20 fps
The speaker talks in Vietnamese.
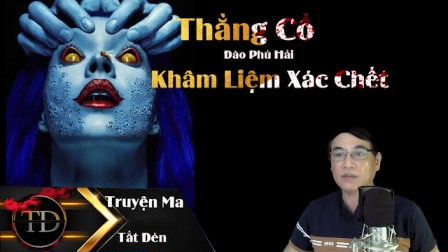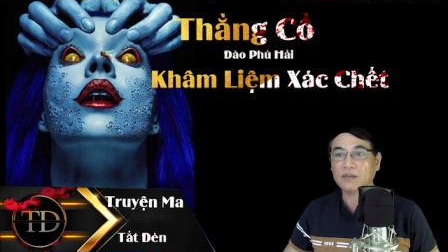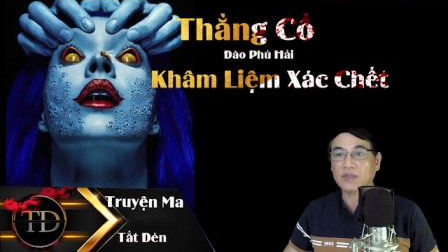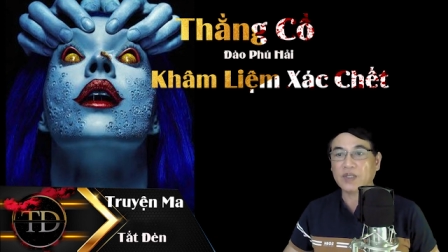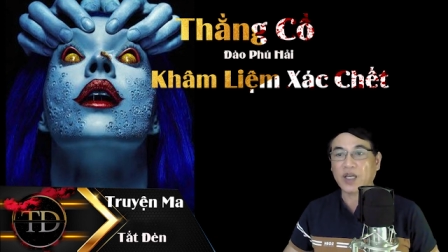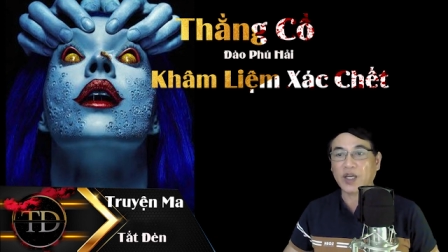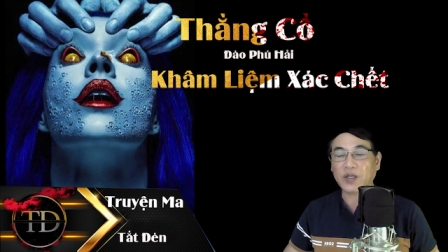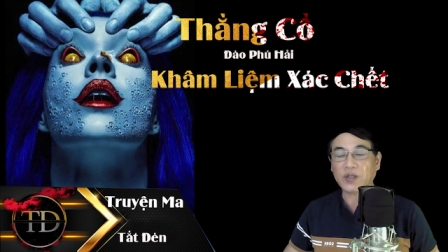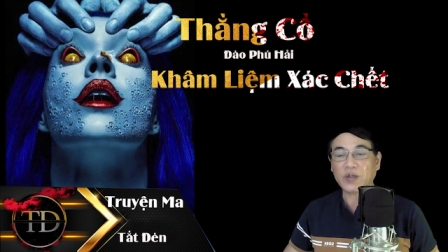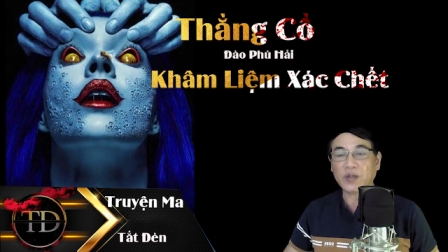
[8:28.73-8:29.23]

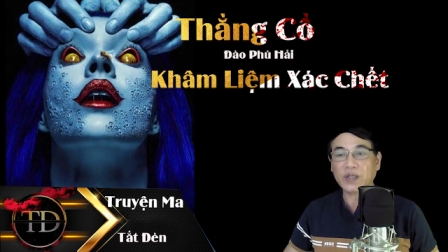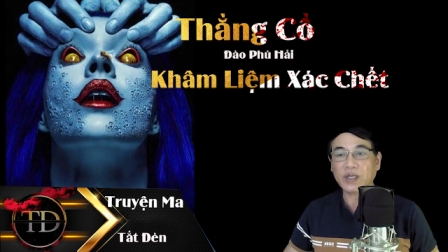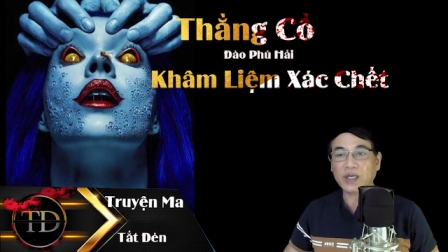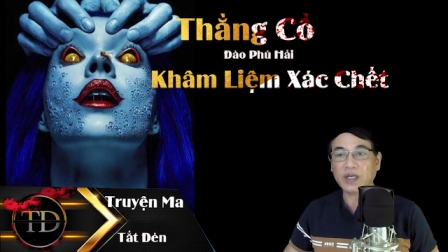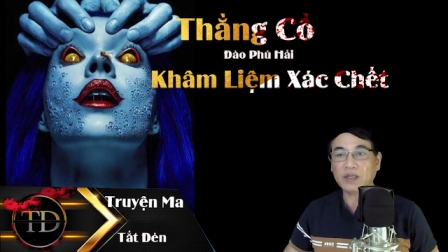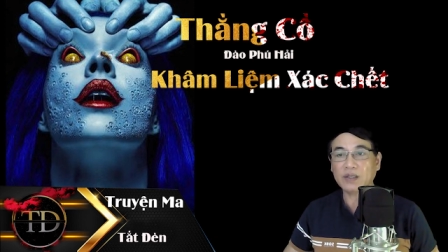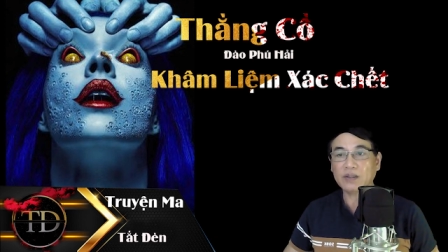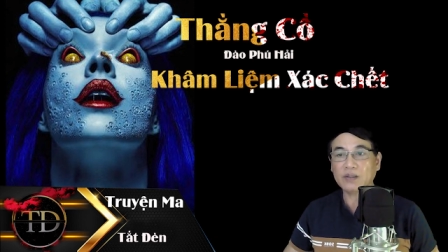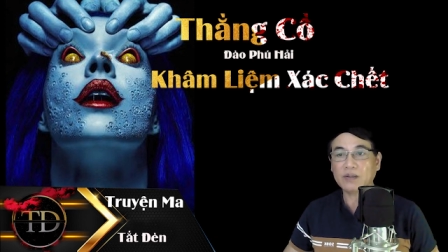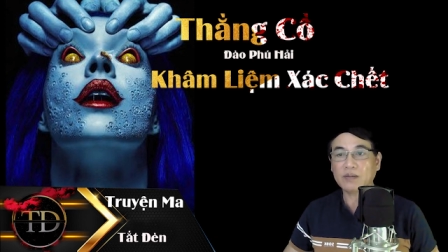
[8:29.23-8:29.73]
Vậy cho
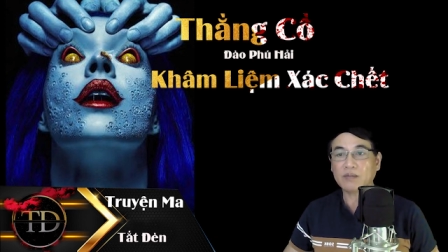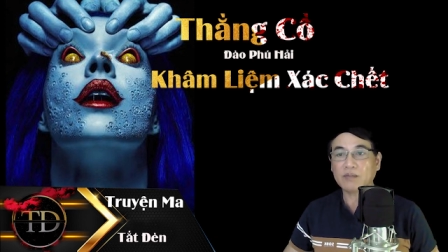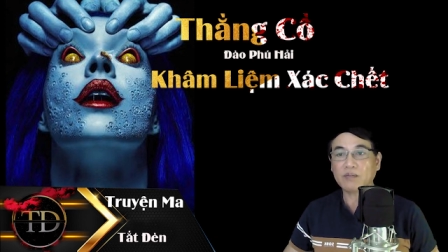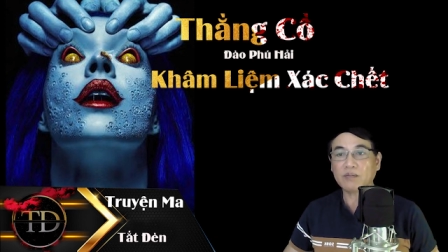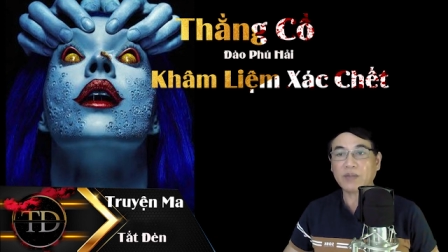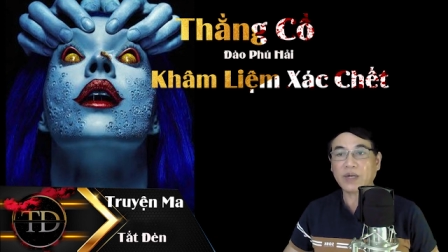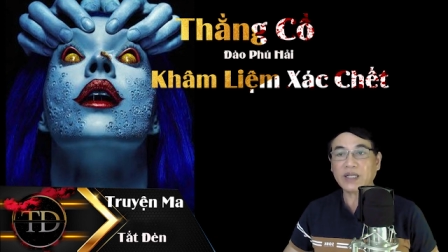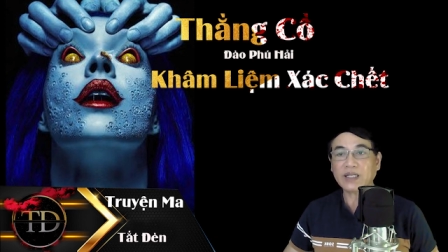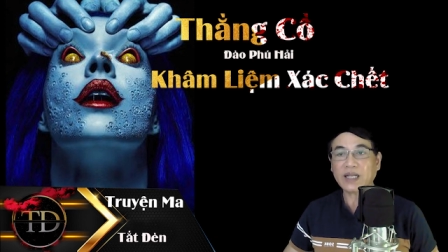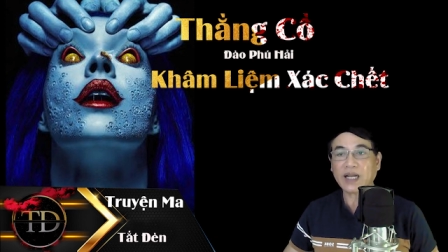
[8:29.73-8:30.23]
nên,
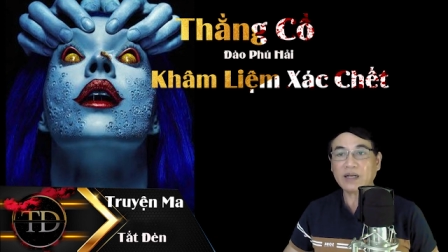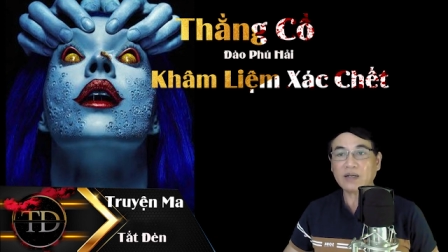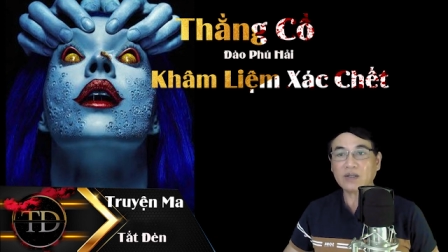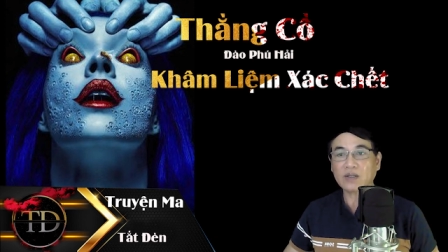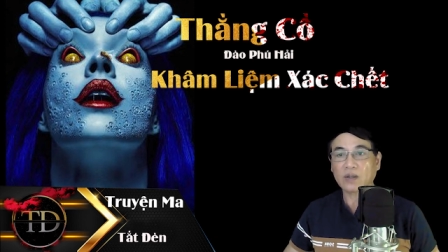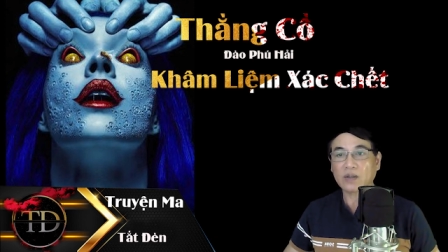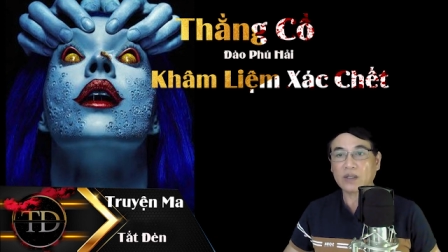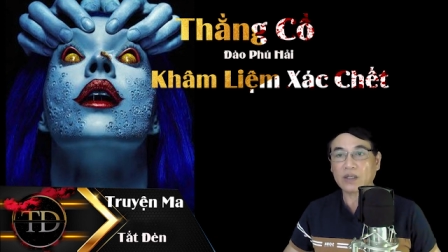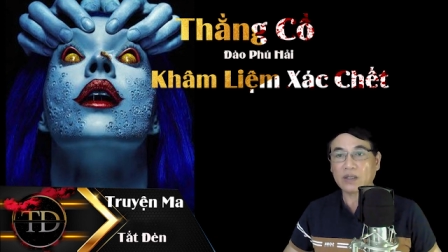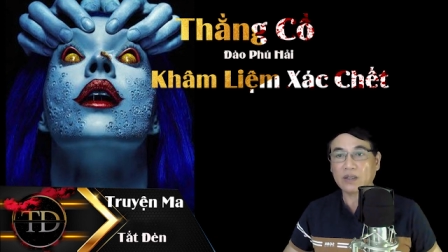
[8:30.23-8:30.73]
mấy tháng
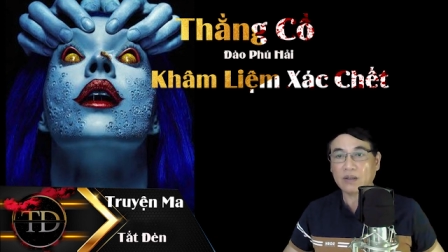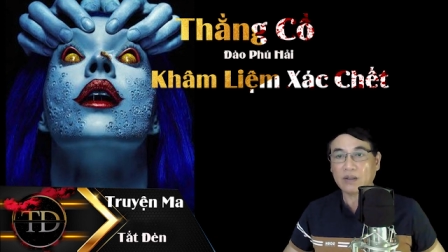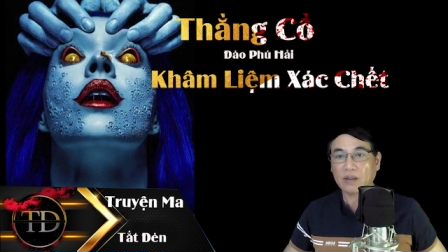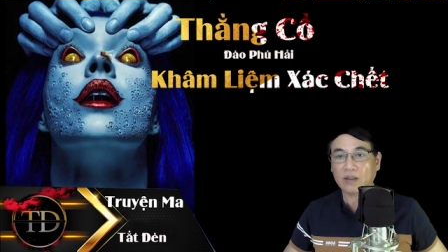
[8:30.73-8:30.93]
rồi,